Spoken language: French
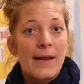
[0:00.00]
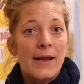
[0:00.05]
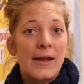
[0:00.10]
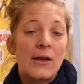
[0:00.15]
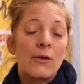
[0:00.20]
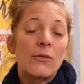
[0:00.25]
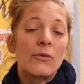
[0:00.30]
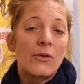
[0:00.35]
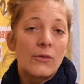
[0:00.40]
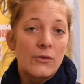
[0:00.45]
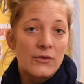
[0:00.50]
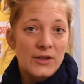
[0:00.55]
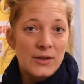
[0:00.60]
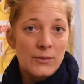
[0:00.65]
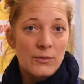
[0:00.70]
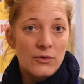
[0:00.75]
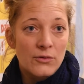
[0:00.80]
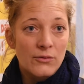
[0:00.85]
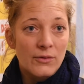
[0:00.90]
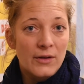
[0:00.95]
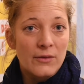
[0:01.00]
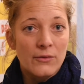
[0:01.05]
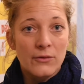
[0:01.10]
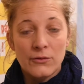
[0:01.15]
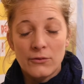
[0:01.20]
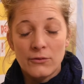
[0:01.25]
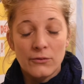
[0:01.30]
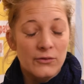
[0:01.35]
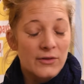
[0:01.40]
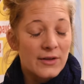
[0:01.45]
et on a aussi besoin de
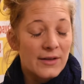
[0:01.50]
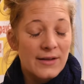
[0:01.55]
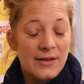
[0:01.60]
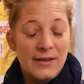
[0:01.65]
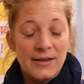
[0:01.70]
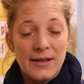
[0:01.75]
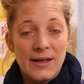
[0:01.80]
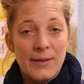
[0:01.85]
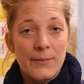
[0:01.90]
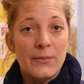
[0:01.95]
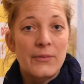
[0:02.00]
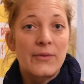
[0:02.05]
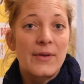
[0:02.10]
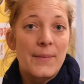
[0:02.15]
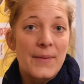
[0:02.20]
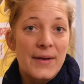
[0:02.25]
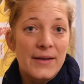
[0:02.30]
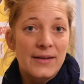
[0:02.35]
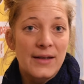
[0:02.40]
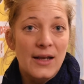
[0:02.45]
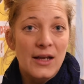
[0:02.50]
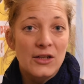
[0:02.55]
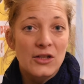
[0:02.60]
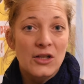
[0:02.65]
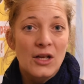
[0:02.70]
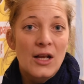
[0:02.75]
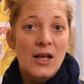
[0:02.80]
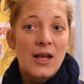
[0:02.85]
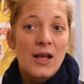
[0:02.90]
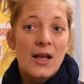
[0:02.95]
donc, cette étape
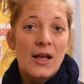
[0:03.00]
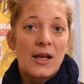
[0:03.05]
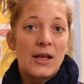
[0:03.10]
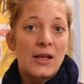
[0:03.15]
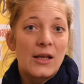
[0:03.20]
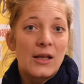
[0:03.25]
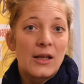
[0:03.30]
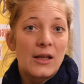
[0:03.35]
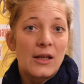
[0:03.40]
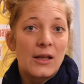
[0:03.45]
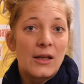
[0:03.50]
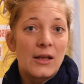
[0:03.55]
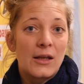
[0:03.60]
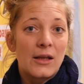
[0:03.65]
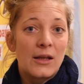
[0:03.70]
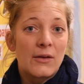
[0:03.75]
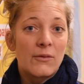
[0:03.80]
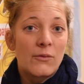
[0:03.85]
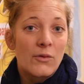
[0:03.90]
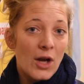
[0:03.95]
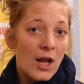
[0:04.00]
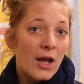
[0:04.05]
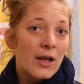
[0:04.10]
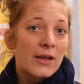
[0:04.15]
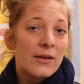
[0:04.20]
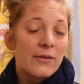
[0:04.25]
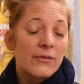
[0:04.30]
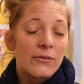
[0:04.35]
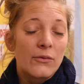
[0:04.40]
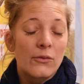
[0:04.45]
d'abattage. Et voilà,
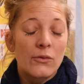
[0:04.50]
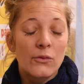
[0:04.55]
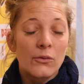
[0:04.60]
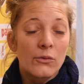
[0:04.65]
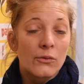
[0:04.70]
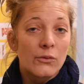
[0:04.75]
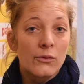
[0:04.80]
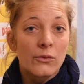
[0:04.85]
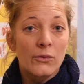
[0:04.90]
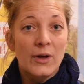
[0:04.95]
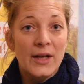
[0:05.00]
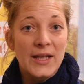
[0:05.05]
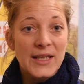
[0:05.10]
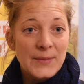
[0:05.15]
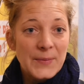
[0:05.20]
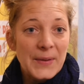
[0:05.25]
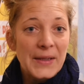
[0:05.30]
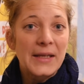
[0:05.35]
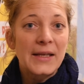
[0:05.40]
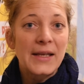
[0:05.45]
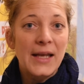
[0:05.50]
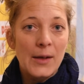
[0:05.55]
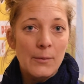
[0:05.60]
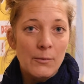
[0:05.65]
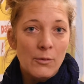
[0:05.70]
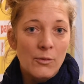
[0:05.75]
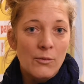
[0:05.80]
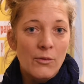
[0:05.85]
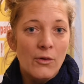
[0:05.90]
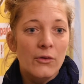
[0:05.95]
il faut qu'on réexplique
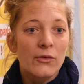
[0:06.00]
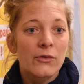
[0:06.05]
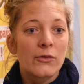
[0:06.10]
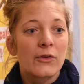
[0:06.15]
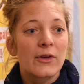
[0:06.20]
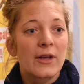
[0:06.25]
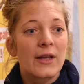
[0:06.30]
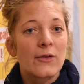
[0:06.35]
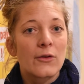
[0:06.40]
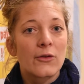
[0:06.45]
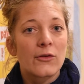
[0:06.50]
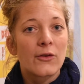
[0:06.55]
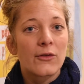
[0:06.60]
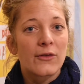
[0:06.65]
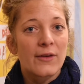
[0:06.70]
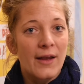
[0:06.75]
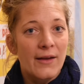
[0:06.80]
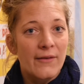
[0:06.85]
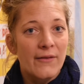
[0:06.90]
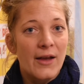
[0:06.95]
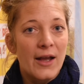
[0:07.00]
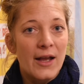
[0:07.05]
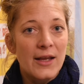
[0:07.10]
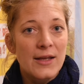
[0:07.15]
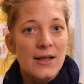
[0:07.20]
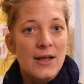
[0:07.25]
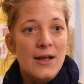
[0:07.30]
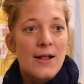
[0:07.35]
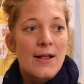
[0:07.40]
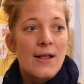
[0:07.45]
calmement ce qu'est notre
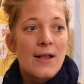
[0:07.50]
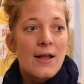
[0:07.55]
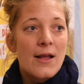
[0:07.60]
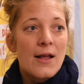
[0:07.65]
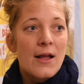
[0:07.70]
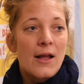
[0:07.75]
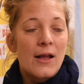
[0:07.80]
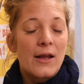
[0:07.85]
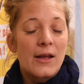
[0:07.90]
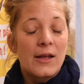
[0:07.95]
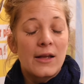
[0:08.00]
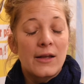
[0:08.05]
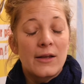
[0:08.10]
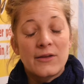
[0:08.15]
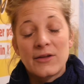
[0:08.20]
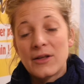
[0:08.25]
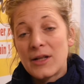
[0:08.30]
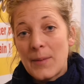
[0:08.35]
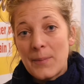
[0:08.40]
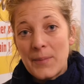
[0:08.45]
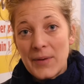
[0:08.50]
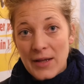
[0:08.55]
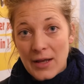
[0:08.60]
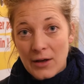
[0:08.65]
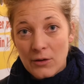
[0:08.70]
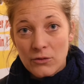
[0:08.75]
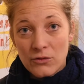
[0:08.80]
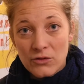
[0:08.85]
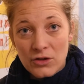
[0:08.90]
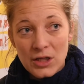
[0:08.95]
travail et c'est de la
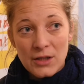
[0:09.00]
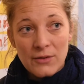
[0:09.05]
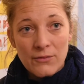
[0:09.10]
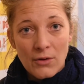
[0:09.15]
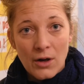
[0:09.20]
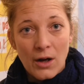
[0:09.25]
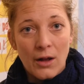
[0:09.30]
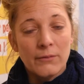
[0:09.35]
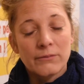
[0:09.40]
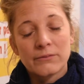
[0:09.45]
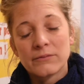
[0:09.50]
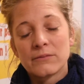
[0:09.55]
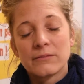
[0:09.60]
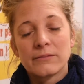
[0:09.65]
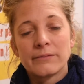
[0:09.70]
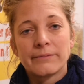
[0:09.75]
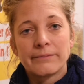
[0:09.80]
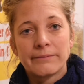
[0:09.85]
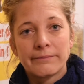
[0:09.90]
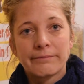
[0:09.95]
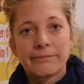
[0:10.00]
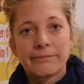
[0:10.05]
pédagogie, voilà. Mm.